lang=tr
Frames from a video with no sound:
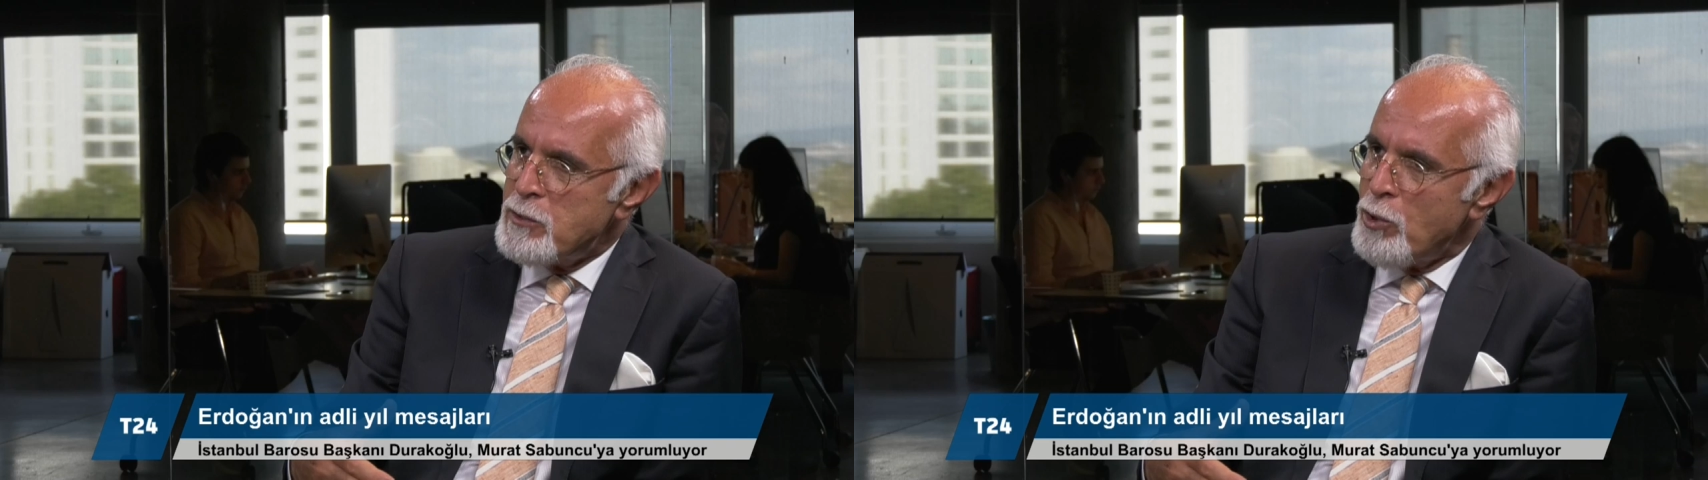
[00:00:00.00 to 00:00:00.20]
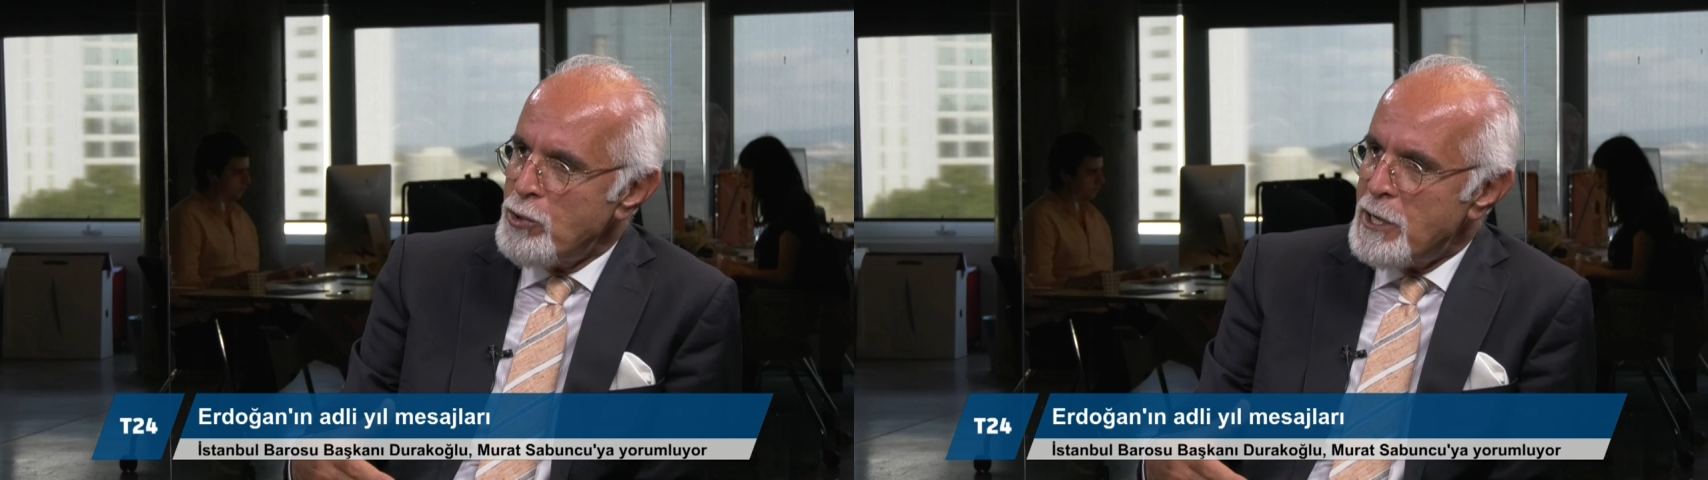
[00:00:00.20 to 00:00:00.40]

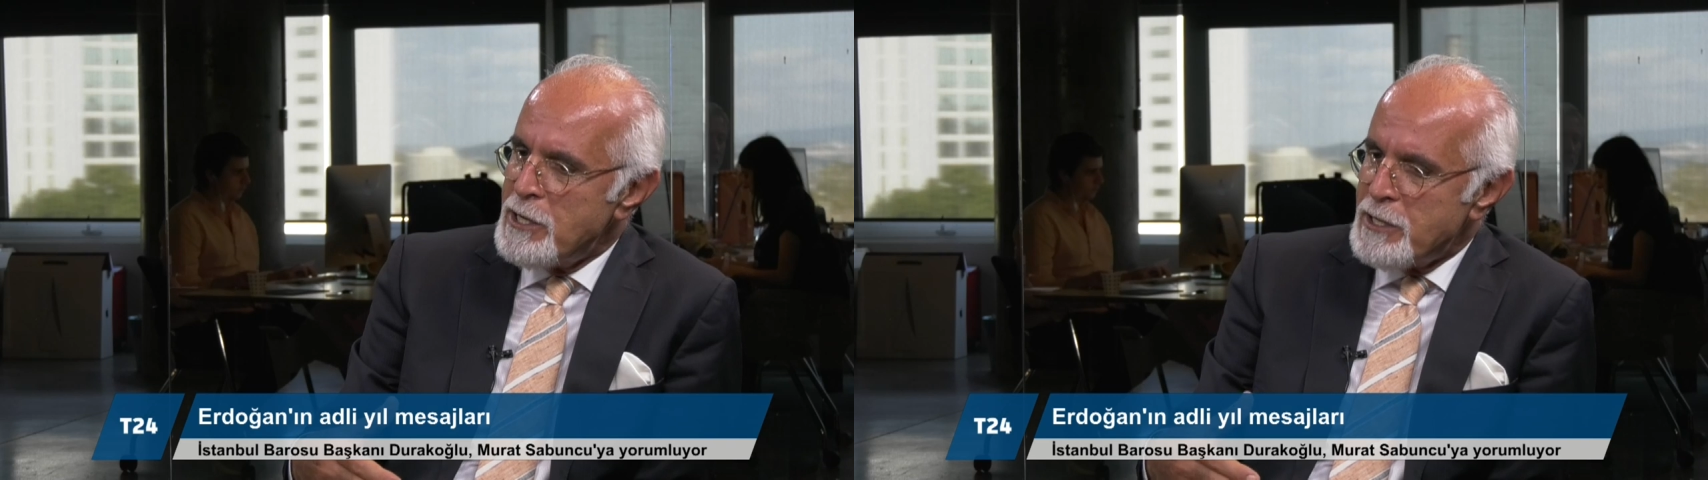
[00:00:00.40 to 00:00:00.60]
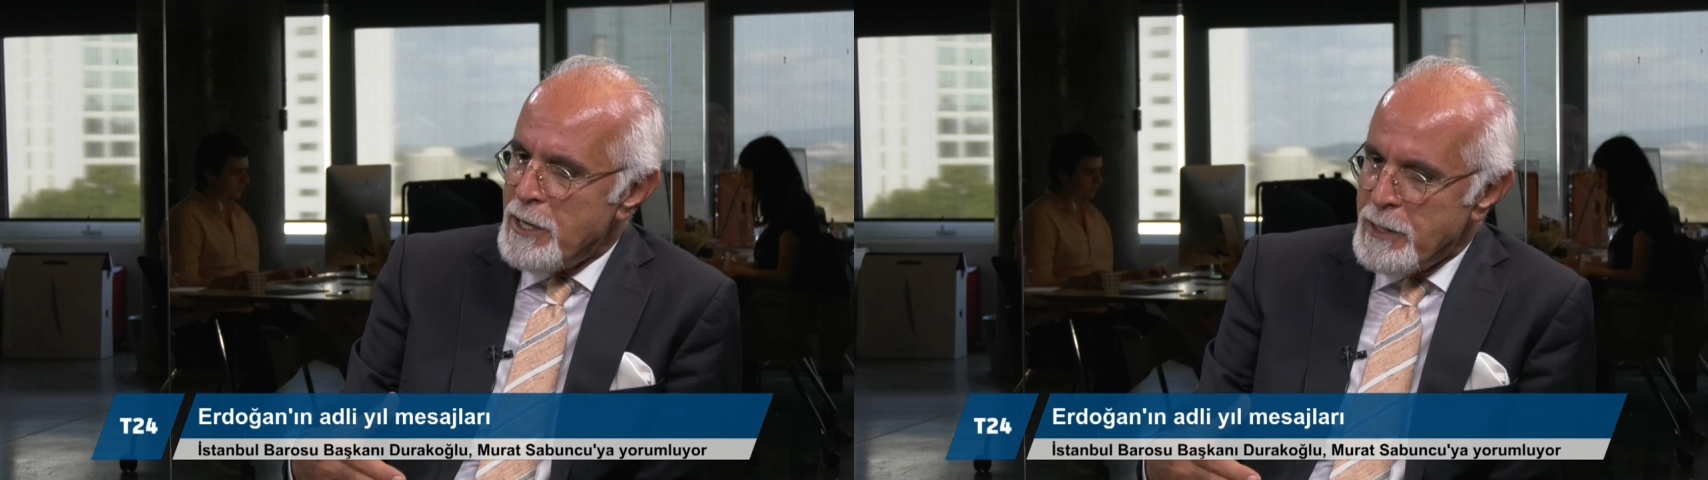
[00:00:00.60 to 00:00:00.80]
son
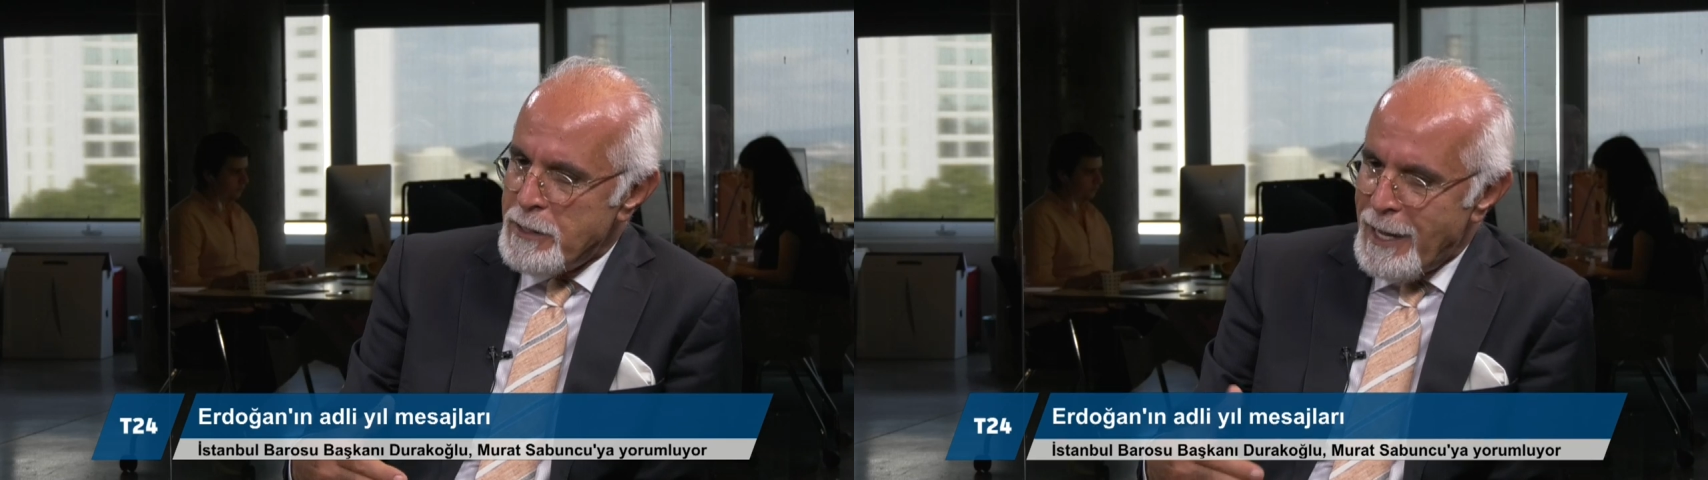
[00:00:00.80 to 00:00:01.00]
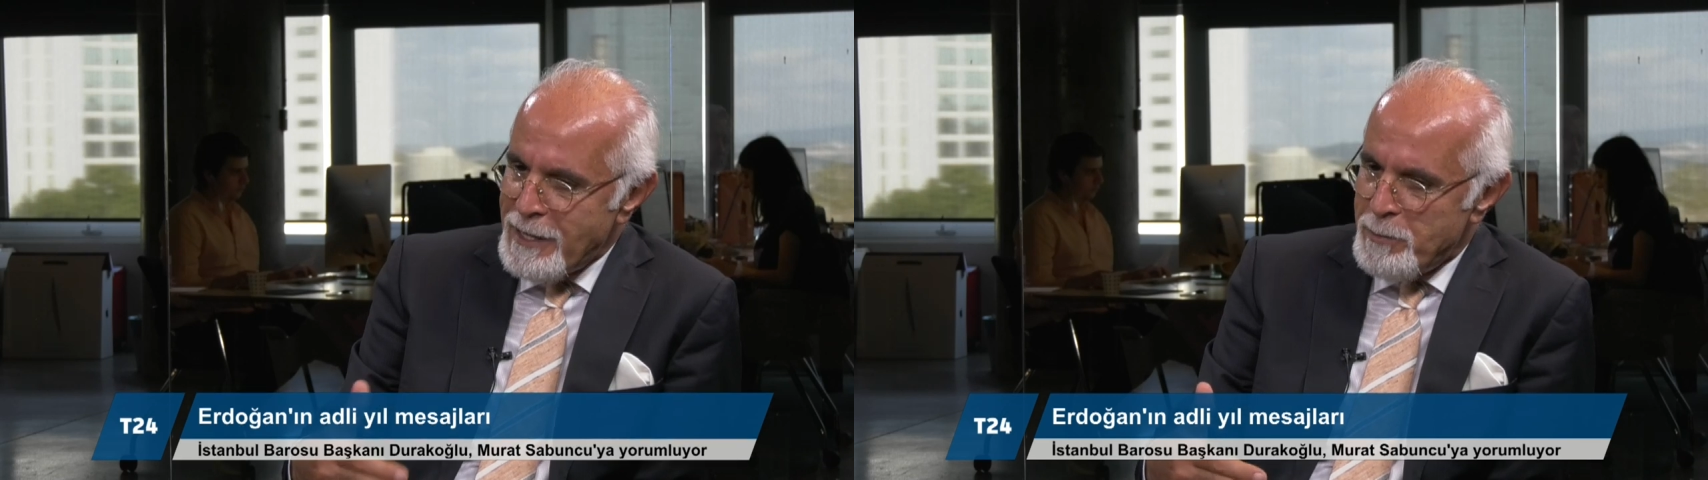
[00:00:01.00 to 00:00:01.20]
derece
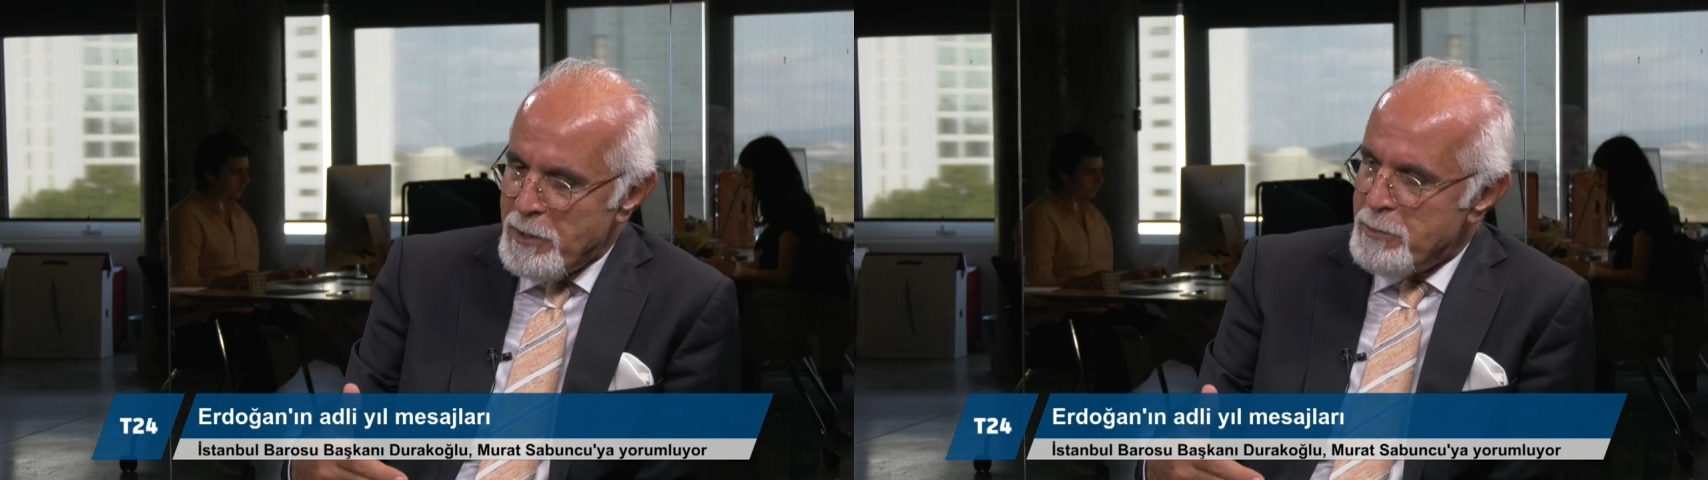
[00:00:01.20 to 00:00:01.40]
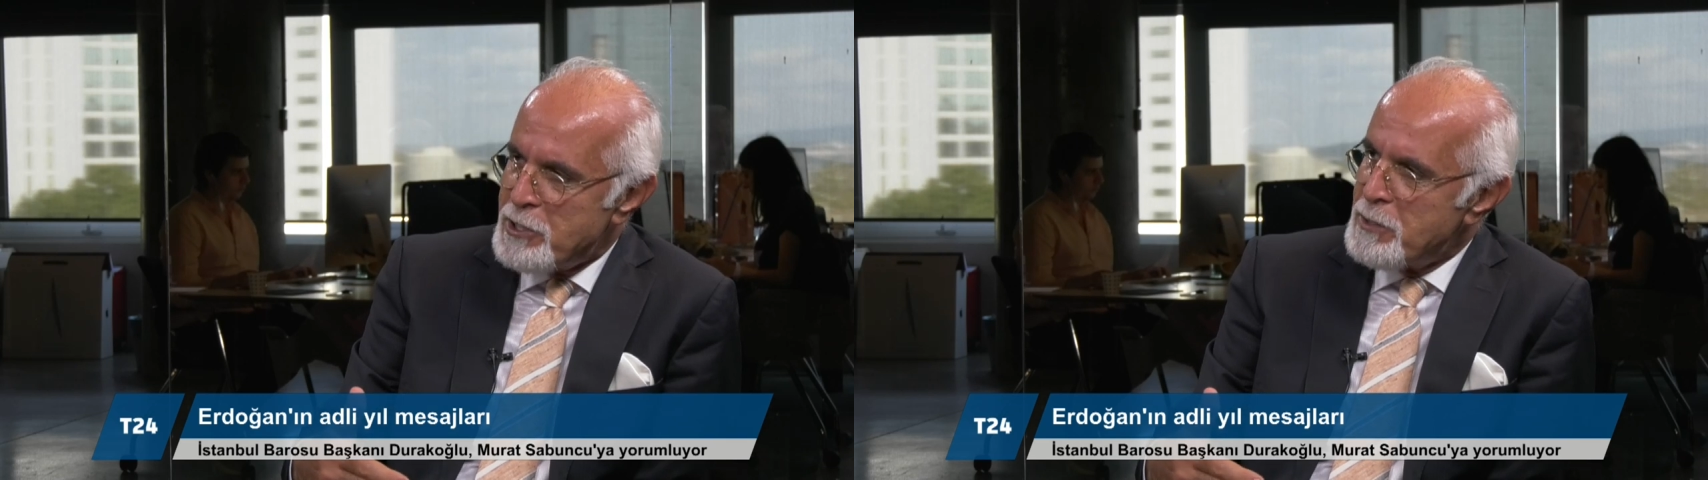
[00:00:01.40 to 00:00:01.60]
net
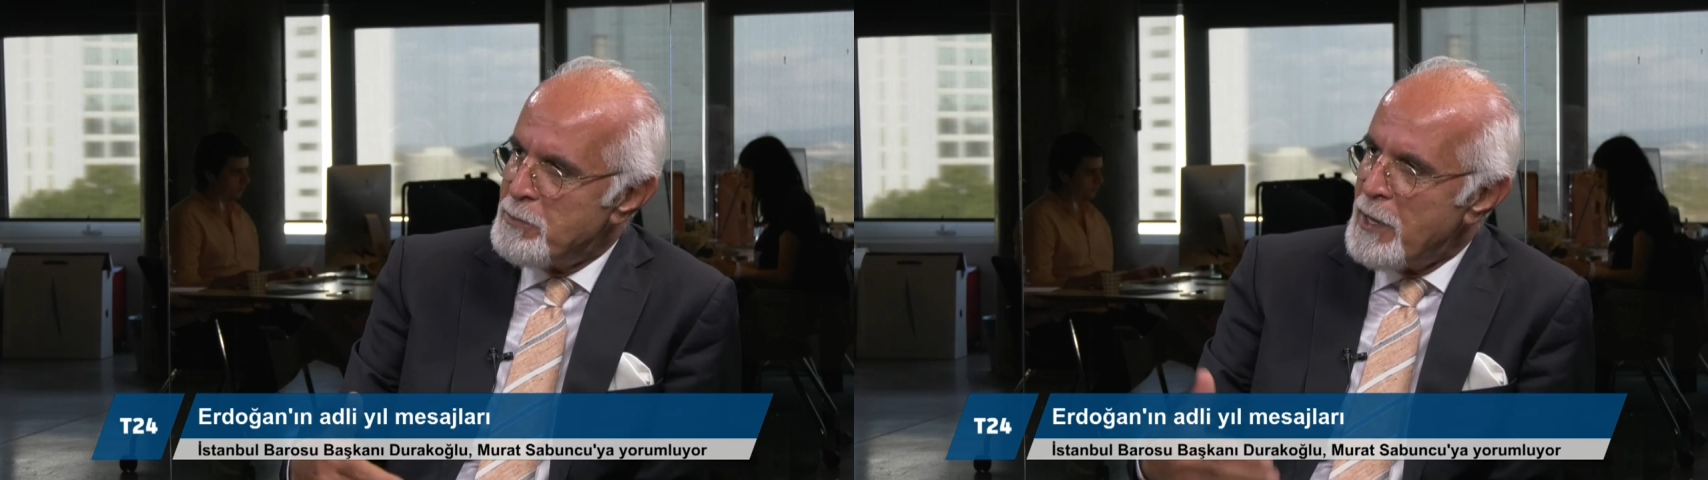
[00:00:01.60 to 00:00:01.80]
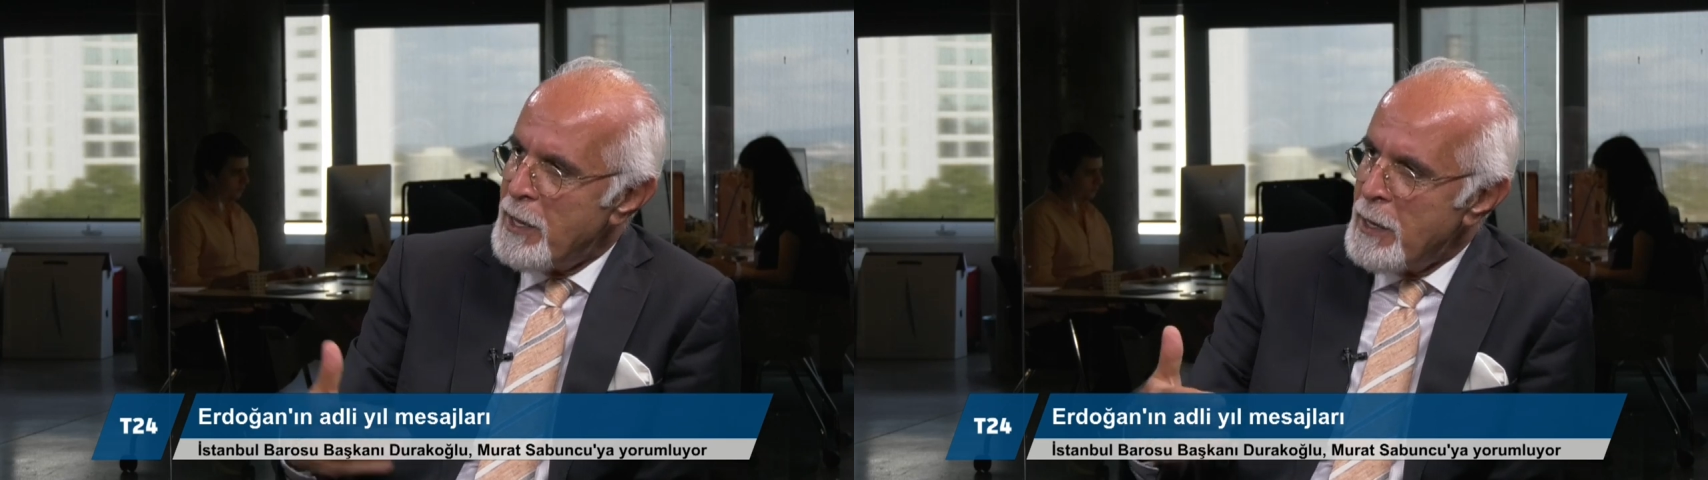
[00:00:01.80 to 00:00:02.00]
bir
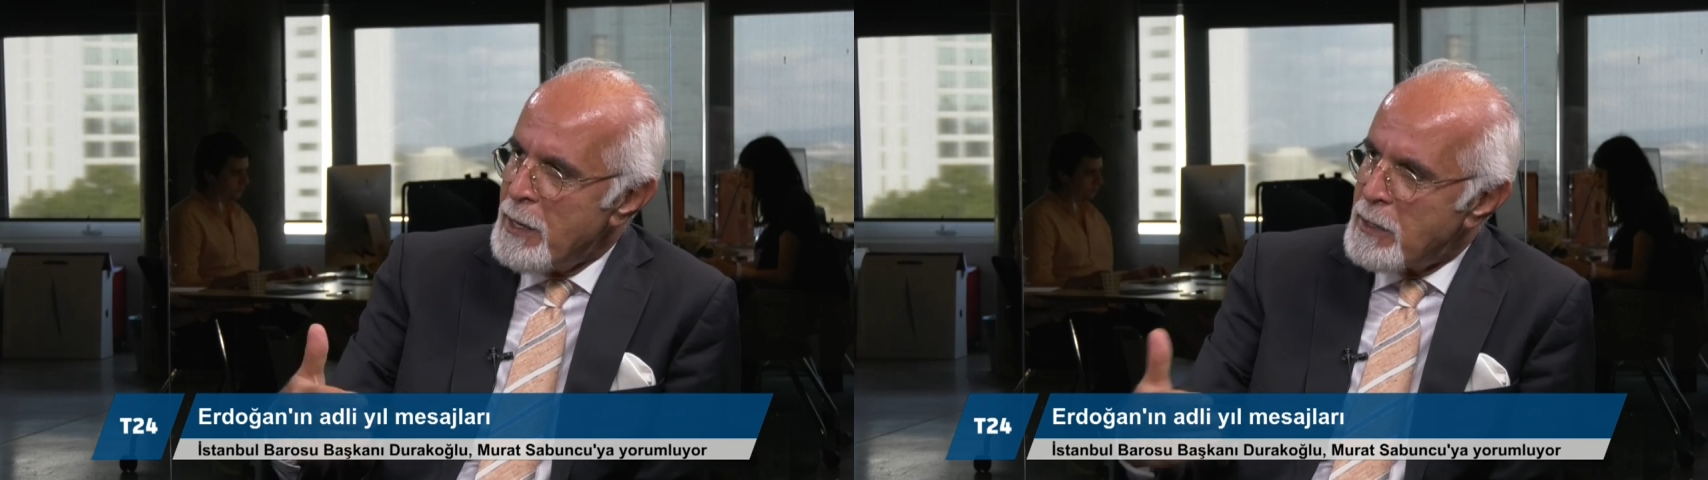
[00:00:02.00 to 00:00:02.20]
biçimde